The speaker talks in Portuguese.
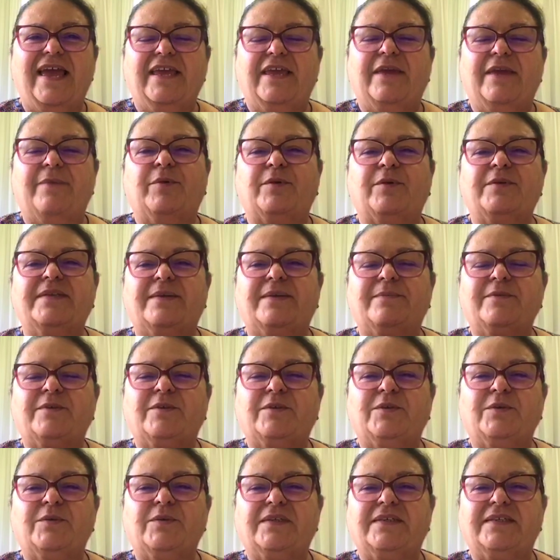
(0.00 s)
que
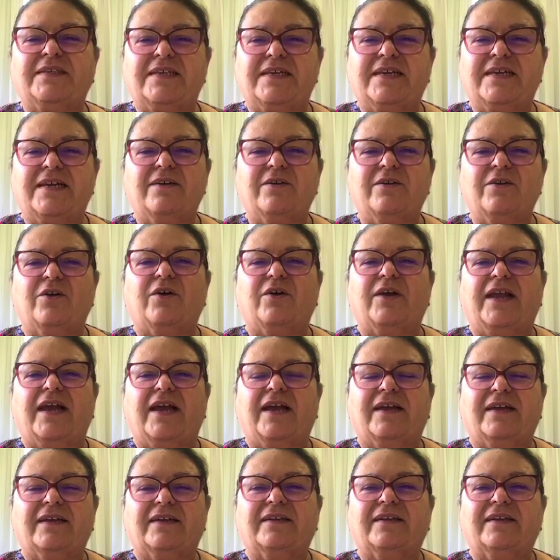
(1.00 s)
possamos nos
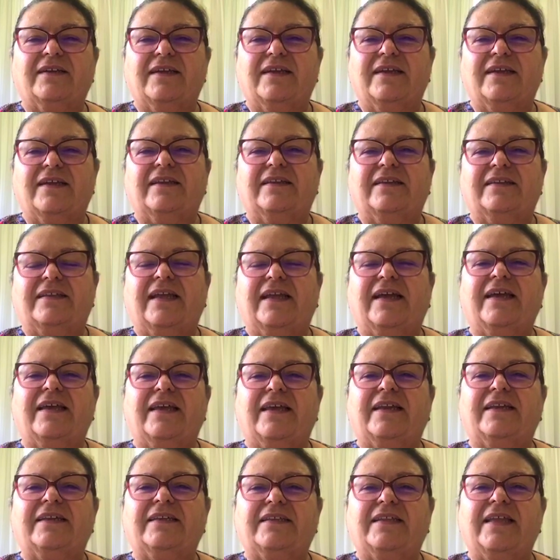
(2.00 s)
ancorar na
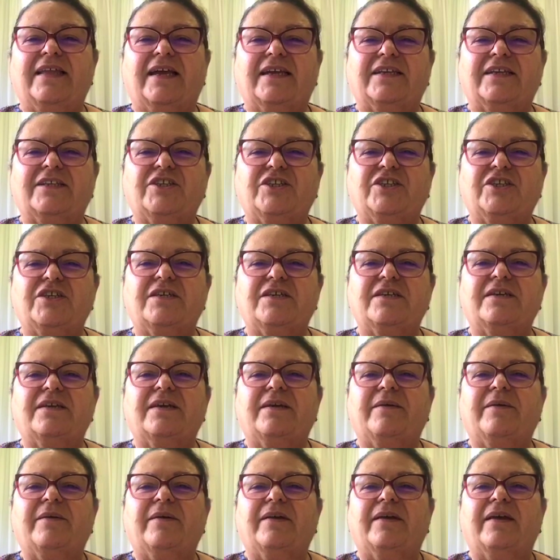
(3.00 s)
realidade
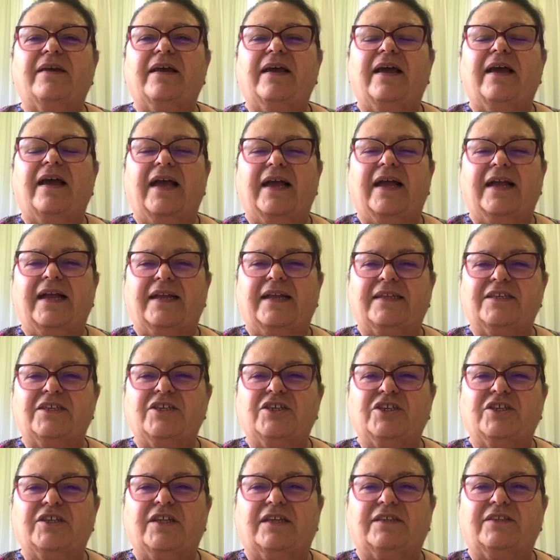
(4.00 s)
a cada
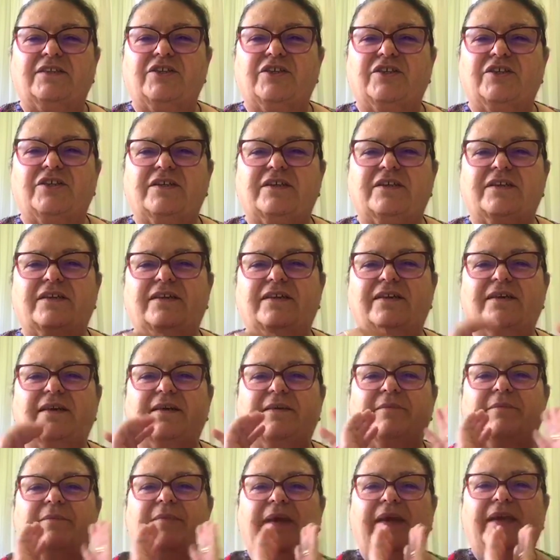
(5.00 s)
instante.
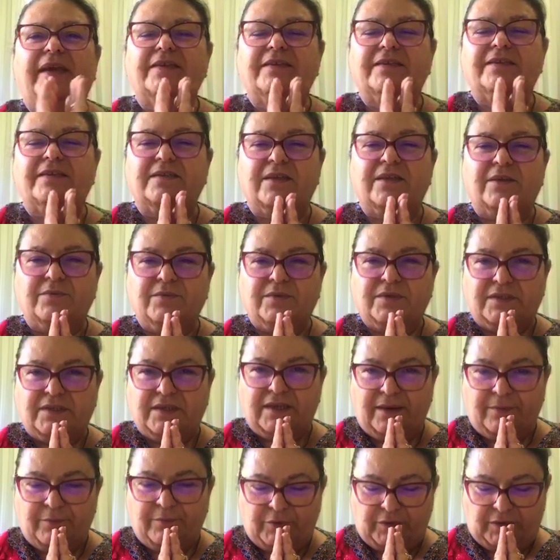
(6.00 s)
Bênçãos
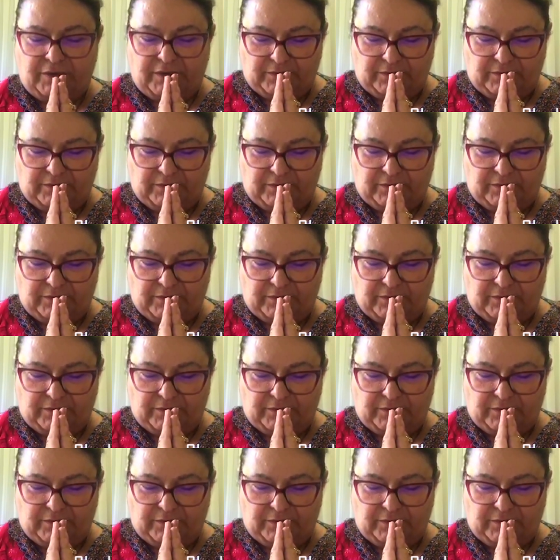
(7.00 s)
de amor